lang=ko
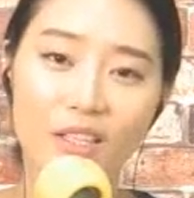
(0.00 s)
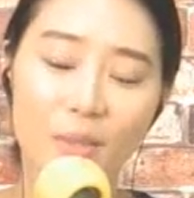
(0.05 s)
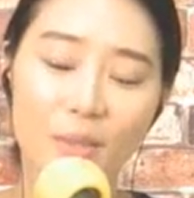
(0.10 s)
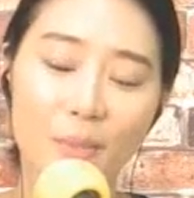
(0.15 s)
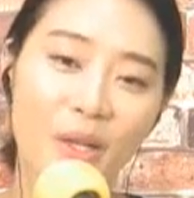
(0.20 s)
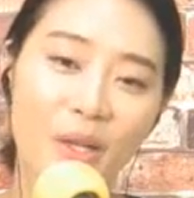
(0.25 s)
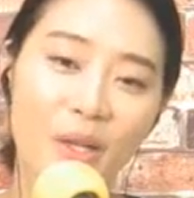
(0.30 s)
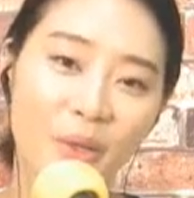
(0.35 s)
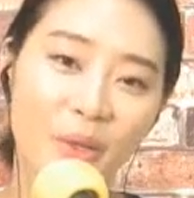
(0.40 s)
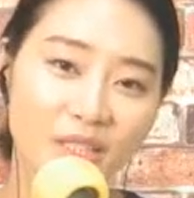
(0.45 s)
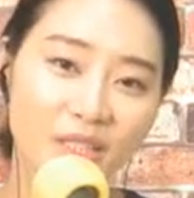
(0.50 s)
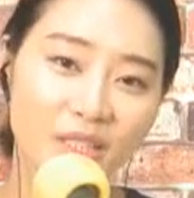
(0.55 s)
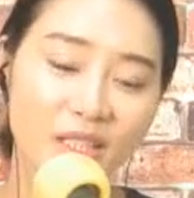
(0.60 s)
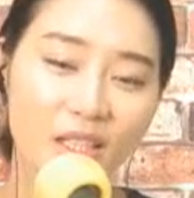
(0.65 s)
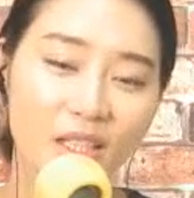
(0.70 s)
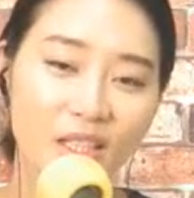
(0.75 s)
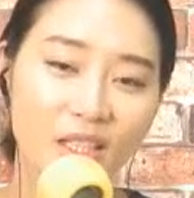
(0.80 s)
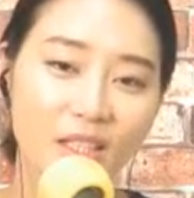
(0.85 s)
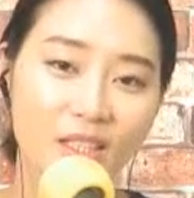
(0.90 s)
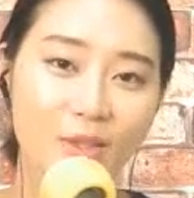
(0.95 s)
18년이
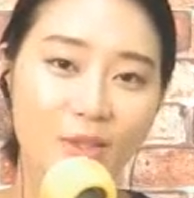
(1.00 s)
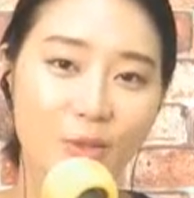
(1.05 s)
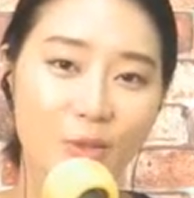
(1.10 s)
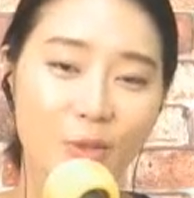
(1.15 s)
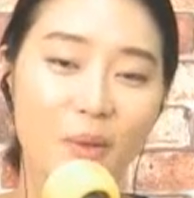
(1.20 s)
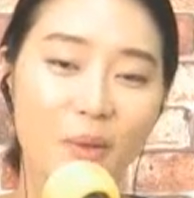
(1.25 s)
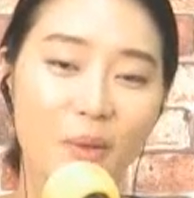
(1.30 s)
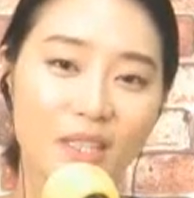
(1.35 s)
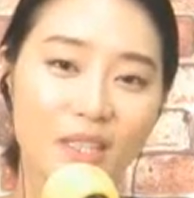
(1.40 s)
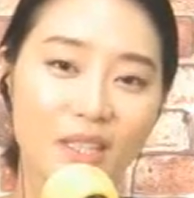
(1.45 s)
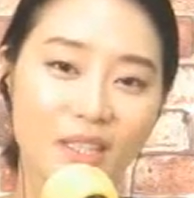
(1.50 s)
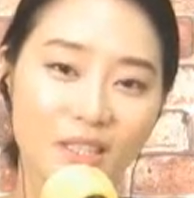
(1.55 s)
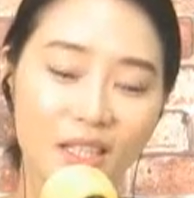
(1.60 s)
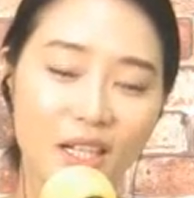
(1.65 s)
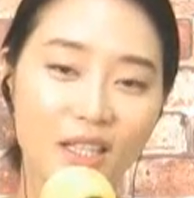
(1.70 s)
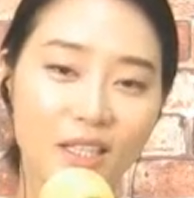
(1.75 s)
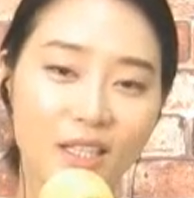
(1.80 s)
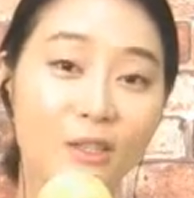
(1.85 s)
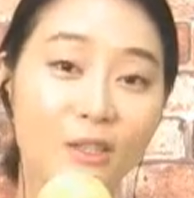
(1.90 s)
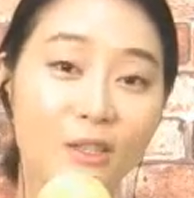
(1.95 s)
지나는 수많은
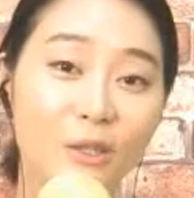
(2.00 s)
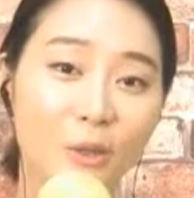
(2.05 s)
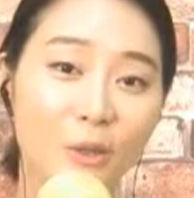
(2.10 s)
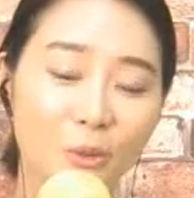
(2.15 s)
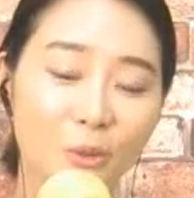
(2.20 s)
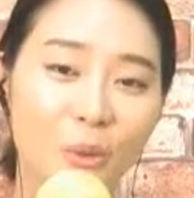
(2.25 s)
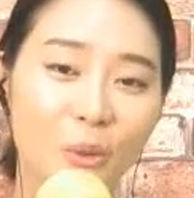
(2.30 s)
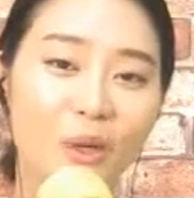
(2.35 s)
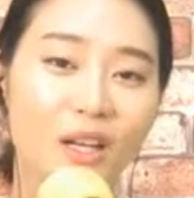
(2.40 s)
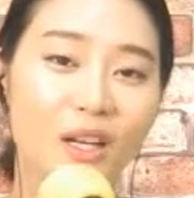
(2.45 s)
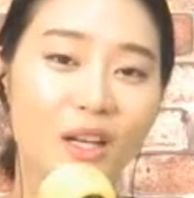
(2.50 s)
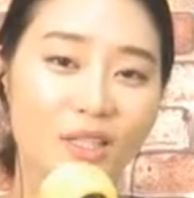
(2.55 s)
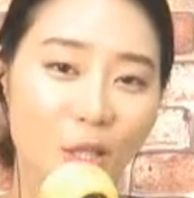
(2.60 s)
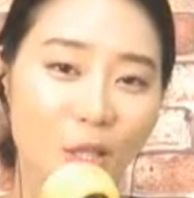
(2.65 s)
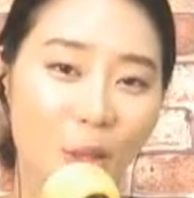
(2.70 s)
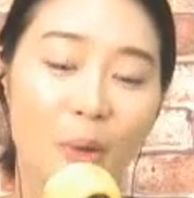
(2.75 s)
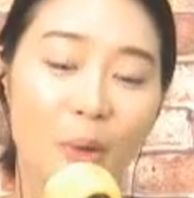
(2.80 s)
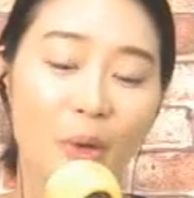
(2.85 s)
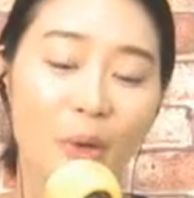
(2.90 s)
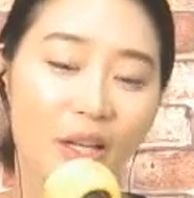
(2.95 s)
시간이 흘러도
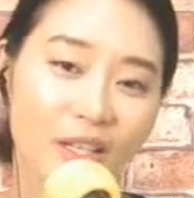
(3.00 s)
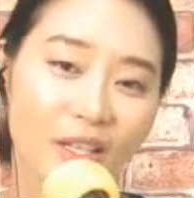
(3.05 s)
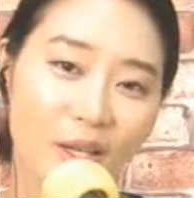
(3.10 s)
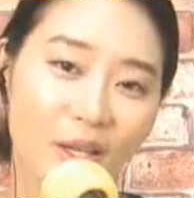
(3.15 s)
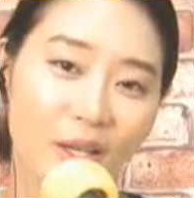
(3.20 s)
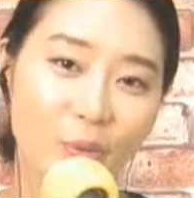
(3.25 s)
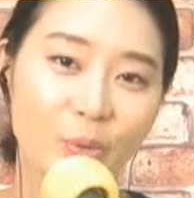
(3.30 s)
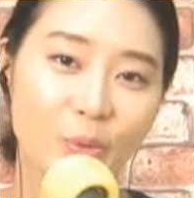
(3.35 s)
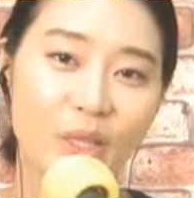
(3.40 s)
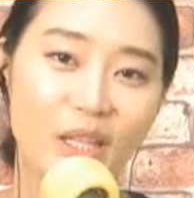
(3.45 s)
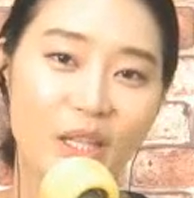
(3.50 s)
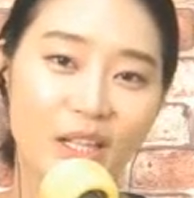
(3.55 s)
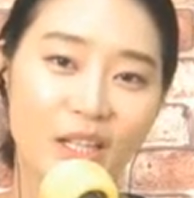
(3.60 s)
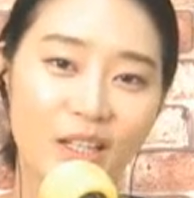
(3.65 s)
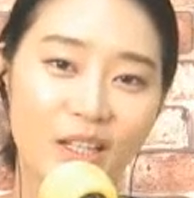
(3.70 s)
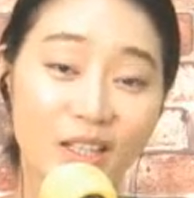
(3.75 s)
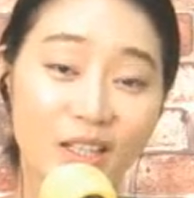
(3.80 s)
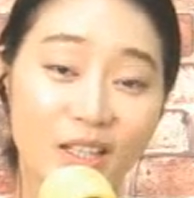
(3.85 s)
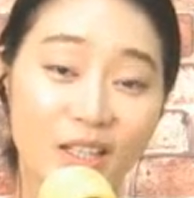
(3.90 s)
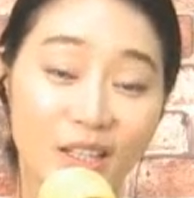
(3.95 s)
선명하게
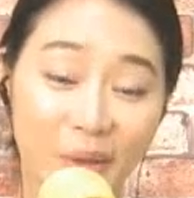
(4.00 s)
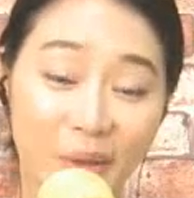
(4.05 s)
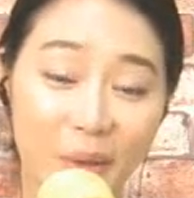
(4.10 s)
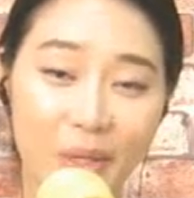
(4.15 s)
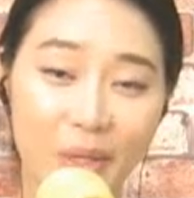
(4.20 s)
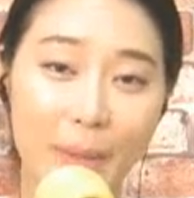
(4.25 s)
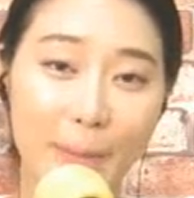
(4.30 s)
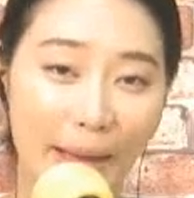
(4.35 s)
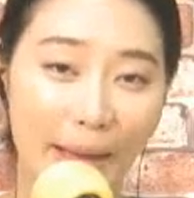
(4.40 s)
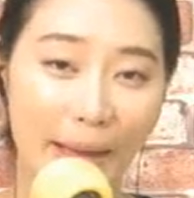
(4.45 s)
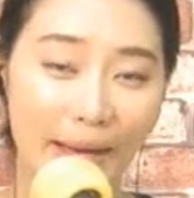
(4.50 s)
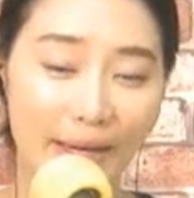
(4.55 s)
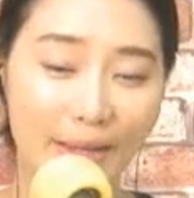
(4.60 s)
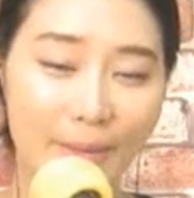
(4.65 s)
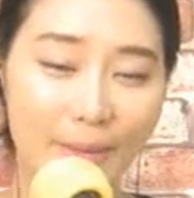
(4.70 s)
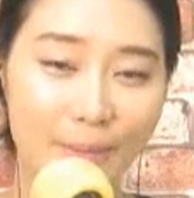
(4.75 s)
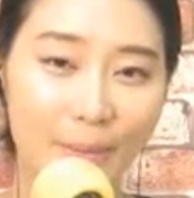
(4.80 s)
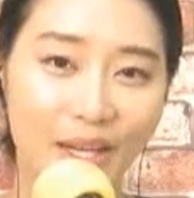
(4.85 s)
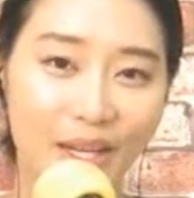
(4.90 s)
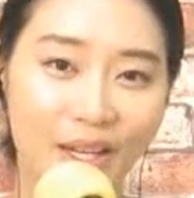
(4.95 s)
우리 기억에
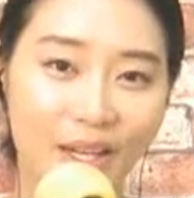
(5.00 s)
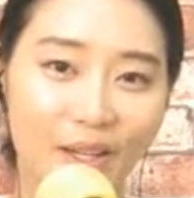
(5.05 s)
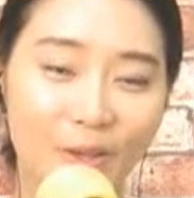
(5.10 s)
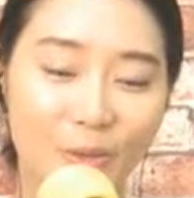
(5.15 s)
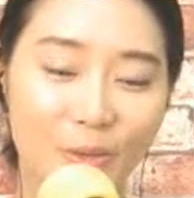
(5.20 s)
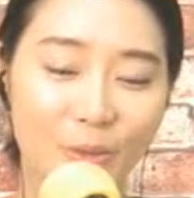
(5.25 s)
마음에